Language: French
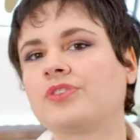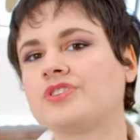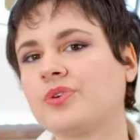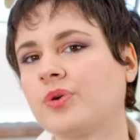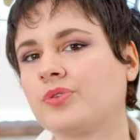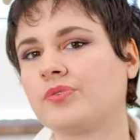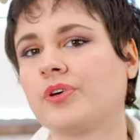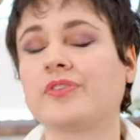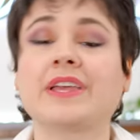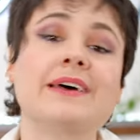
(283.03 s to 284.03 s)
sachant qu'en
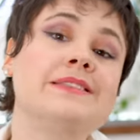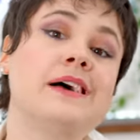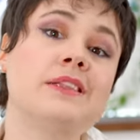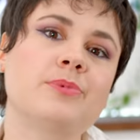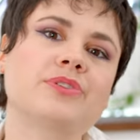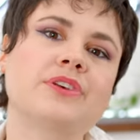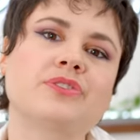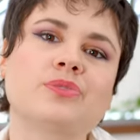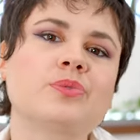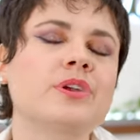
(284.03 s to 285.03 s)
devenant végane,
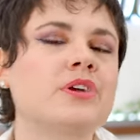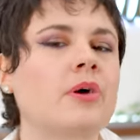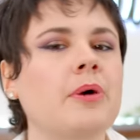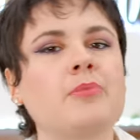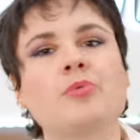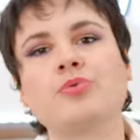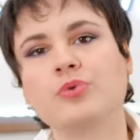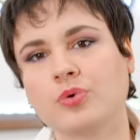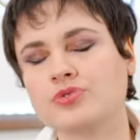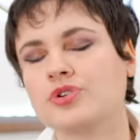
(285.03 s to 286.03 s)
l'alimentation est quand même le plus
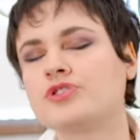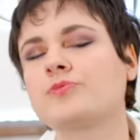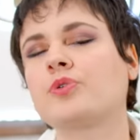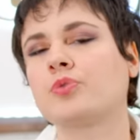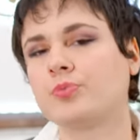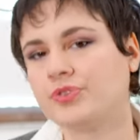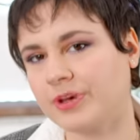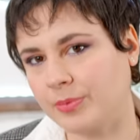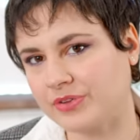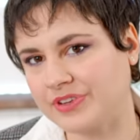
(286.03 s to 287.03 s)
gros changement qu'on puisse
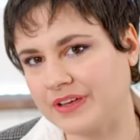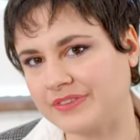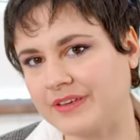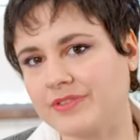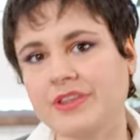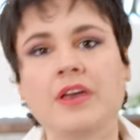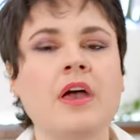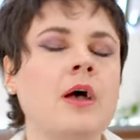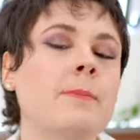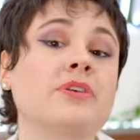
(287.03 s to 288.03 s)
apporter à sa vie,
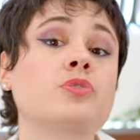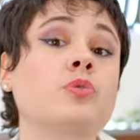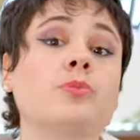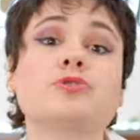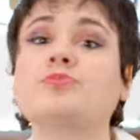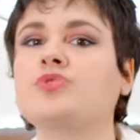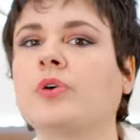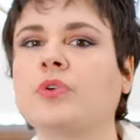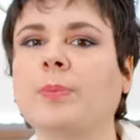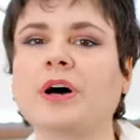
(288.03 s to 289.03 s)
parce qu'on mange
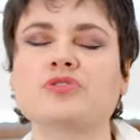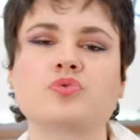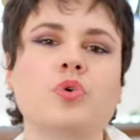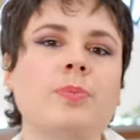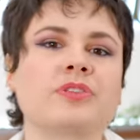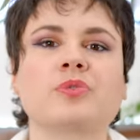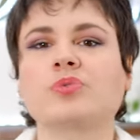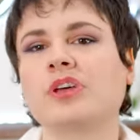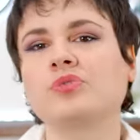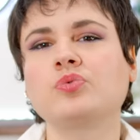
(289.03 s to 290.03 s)
plusieurs fois par jour, parce
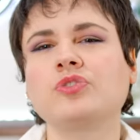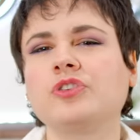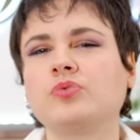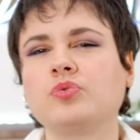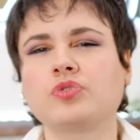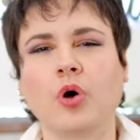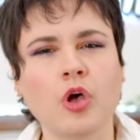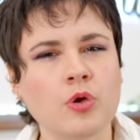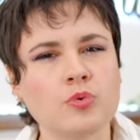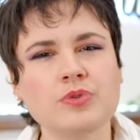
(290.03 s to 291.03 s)
qu'on a tous et toutes
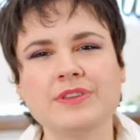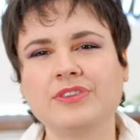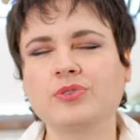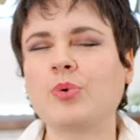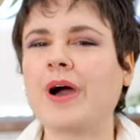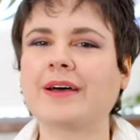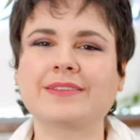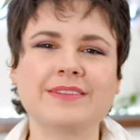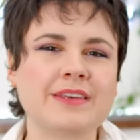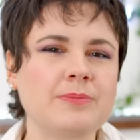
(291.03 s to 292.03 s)
une histoire,
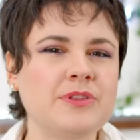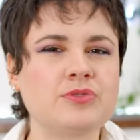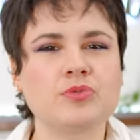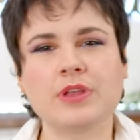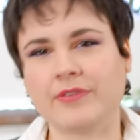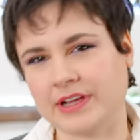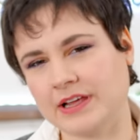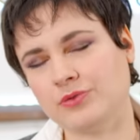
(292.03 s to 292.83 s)
des habitudes avec la